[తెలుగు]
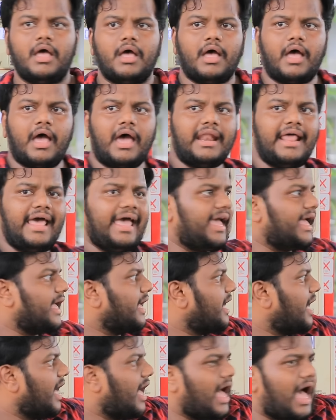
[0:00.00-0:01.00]
అరే
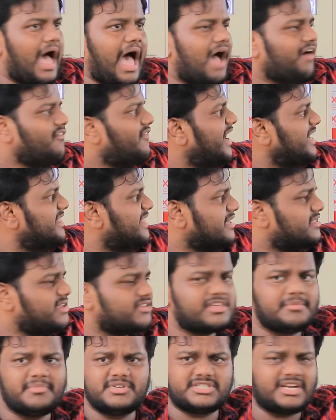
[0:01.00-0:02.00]
ఆ వెయిట్ చెక్
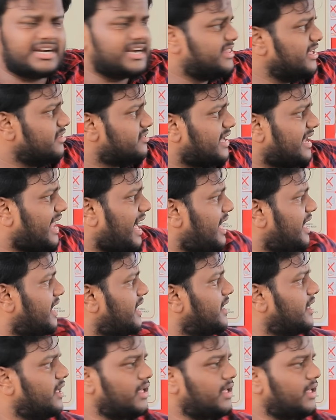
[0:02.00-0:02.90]
చేసే మిషన్ ఏంటో తీసుకురా